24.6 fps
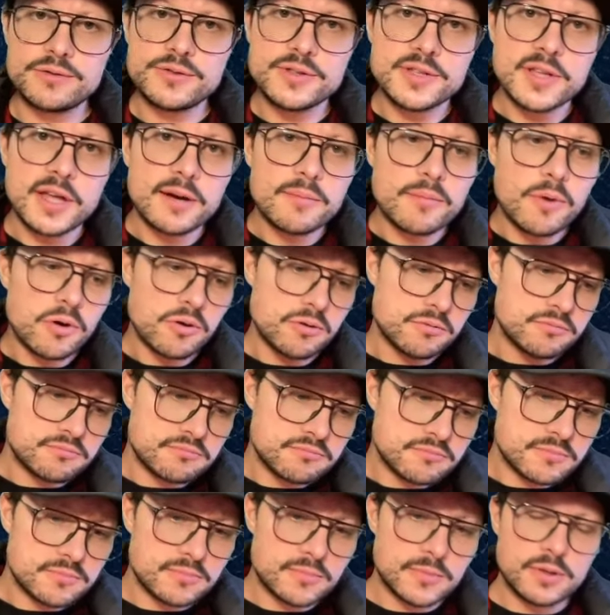Finalement,
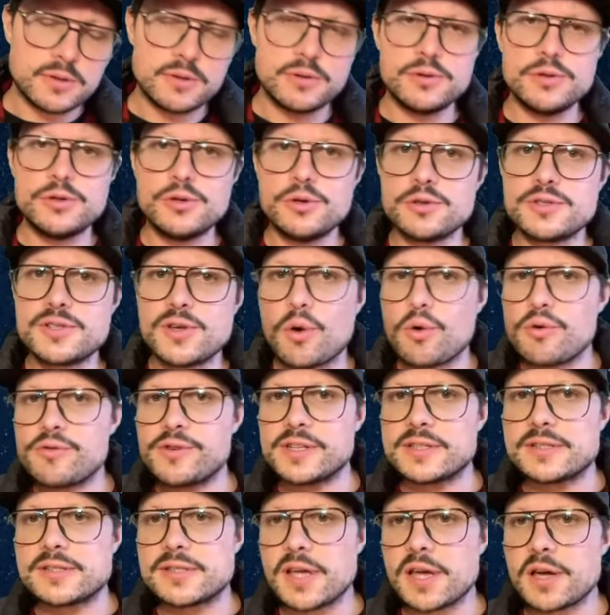le
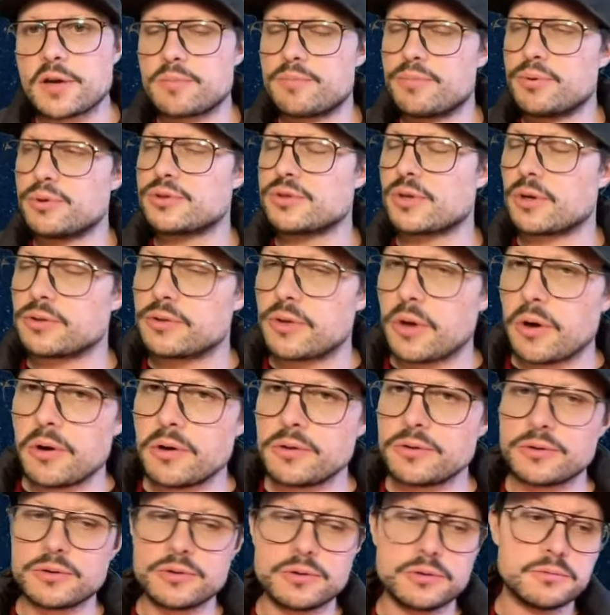0,25 peut
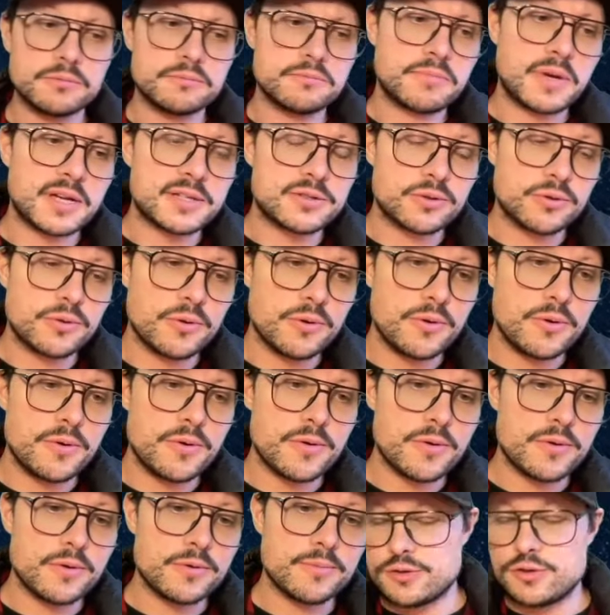s'entendre parce que
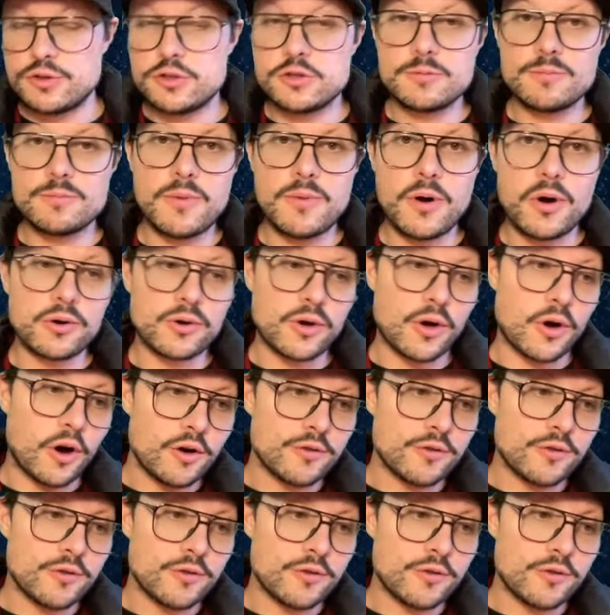euh,